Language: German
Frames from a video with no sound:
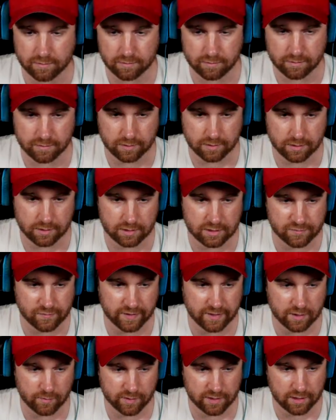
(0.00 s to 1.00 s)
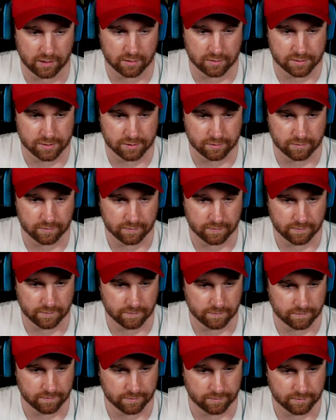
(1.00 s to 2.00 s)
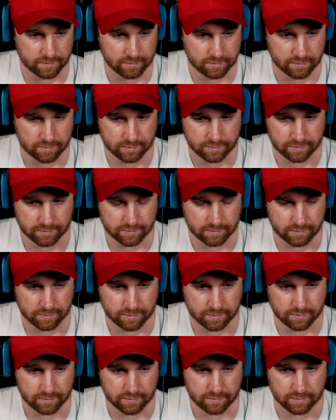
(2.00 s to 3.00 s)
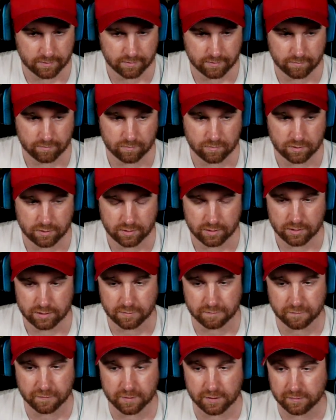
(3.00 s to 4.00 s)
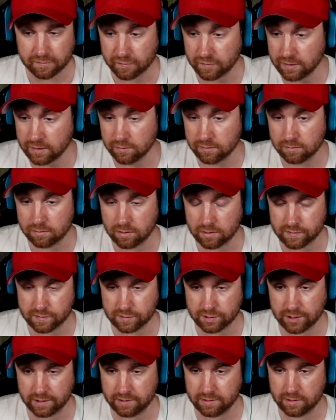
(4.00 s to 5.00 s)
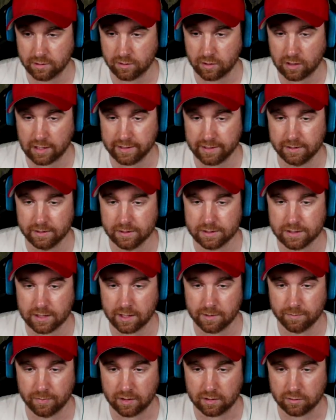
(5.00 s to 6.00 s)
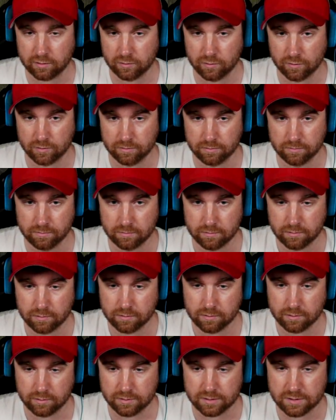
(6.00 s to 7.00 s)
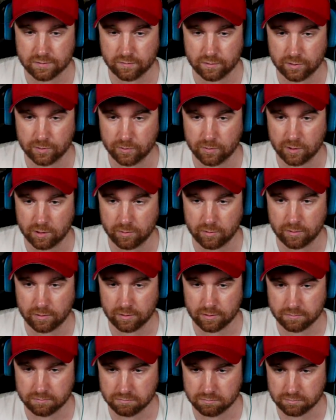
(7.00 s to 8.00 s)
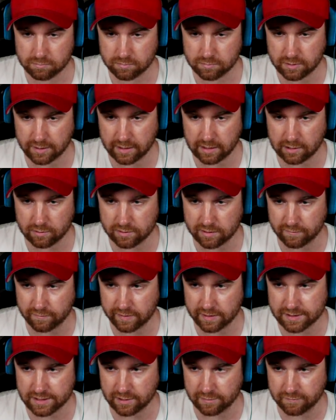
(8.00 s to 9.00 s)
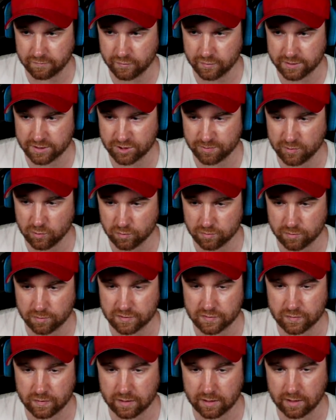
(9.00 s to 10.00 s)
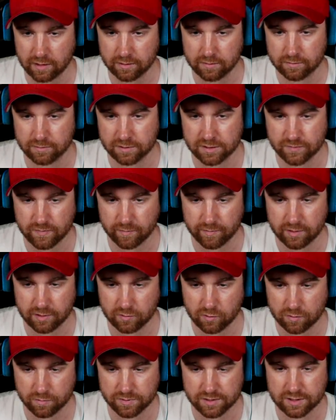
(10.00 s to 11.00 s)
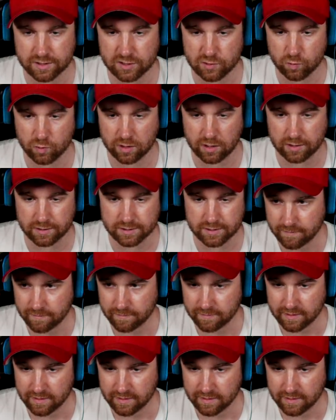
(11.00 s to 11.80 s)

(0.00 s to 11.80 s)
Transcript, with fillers: Nee, nee, das war ja jemand anders. Ja. Da fehlt viel. Also ich hätte da noch einiges reinpacken können ja. in das Video, aber keine Ahnung, dann wäre das halt 40 Minuten oder so gegangen und das war mir dann doch ein bisschen zu krass.